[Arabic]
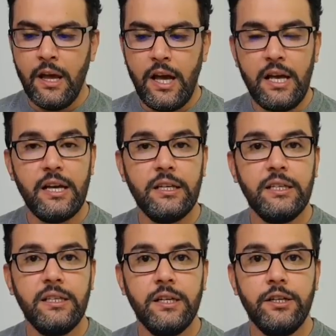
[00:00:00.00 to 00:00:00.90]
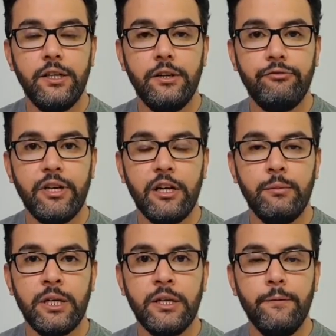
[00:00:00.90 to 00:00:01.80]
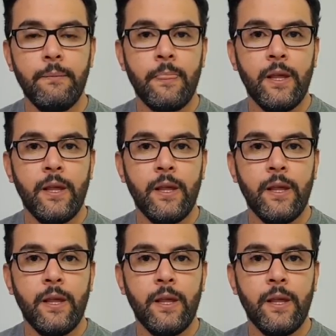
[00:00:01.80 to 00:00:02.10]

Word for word: حاليا في ألمانيا